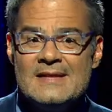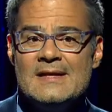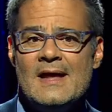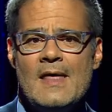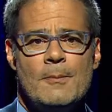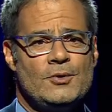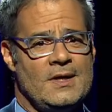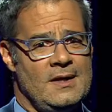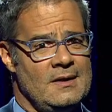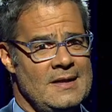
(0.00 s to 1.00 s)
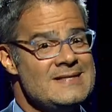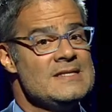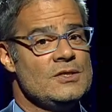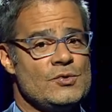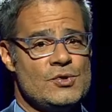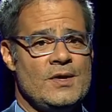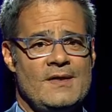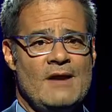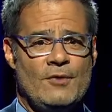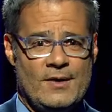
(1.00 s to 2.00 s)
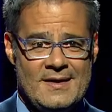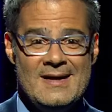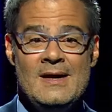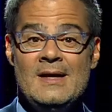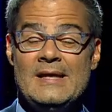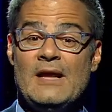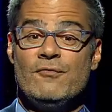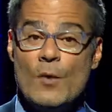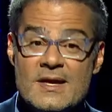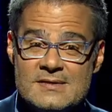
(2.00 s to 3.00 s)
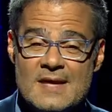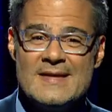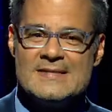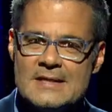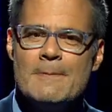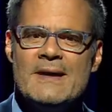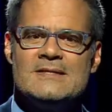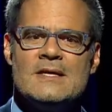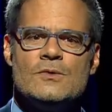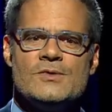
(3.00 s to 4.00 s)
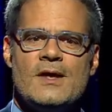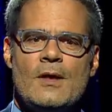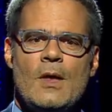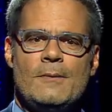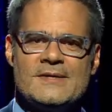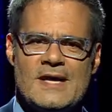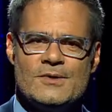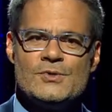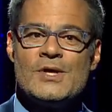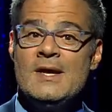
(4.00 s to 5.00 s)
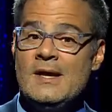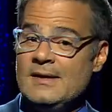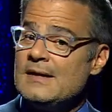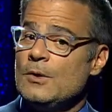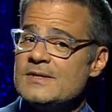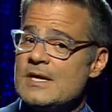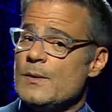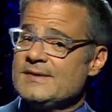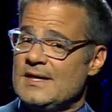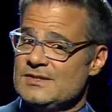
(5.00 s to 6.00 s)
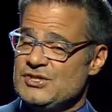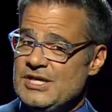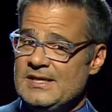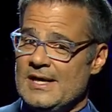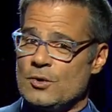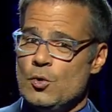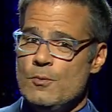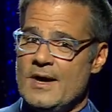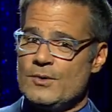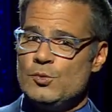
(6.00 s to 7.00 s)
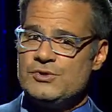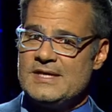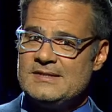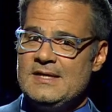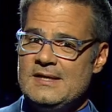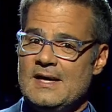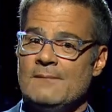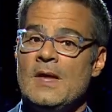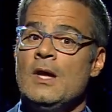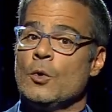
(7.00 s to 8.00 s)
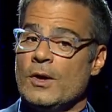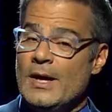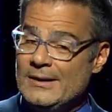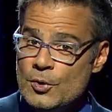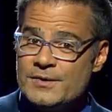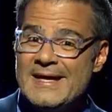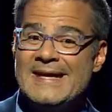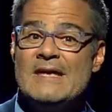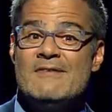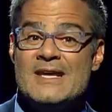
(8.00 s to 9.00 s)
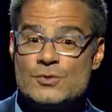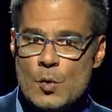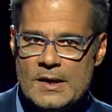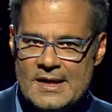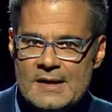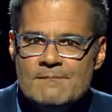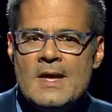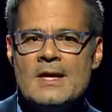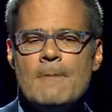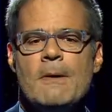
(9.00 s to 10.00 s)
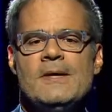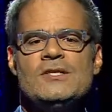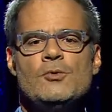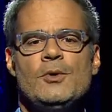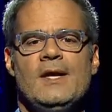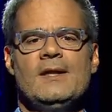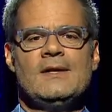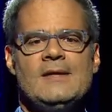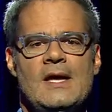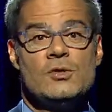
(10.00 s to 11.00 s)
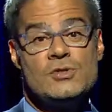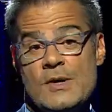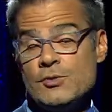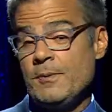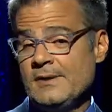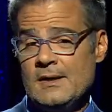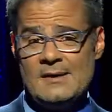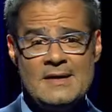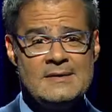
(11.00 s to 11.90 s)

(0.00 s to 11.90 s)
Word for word: destinadas a proteger las instituciones de la Florida de la influencia de siete países considerados adversarios, entre los que se encuentran China, Cuba, Rusia, Siria, Corea del Norte y Venezuela, que permite suponer que este año se va a suspender la